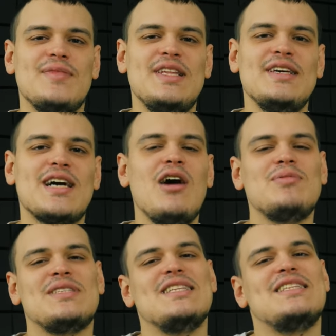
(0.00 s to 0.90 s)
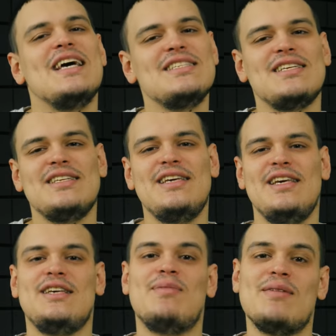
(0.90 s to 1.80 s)
Die Haupttendenz, die
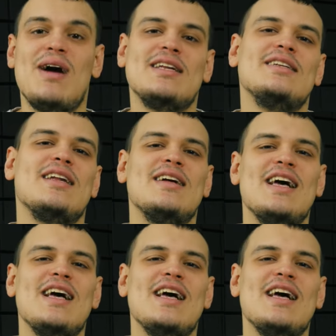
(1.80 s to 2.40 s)
ich bei meinen